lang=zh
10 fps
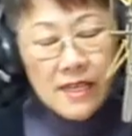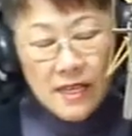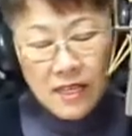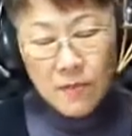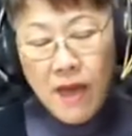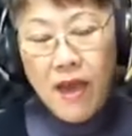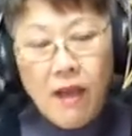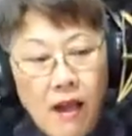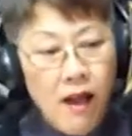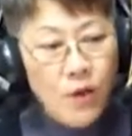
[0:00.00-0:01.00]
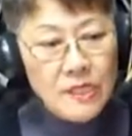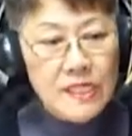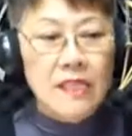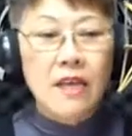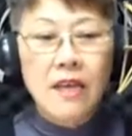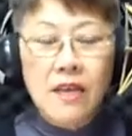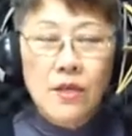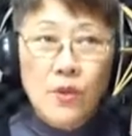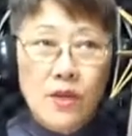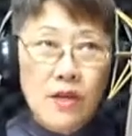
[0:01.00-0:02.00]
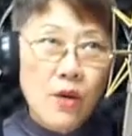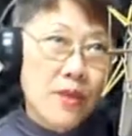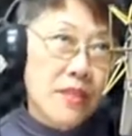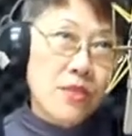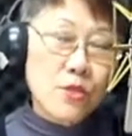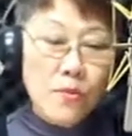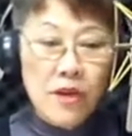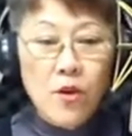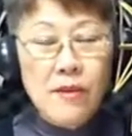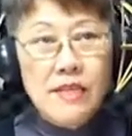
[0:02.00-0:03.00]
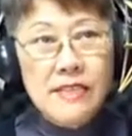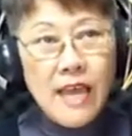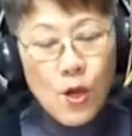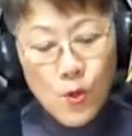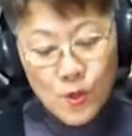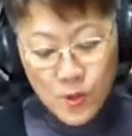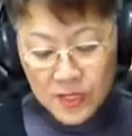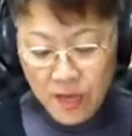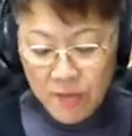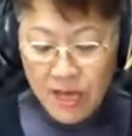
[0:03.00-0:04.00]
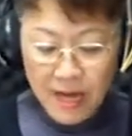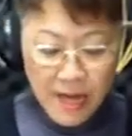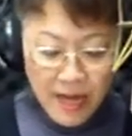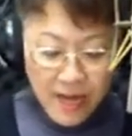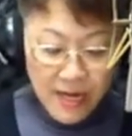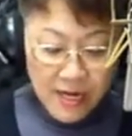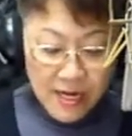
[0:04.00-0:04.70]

一个礼拜很高兴又跟各位听众朋友们在空中见面了啊。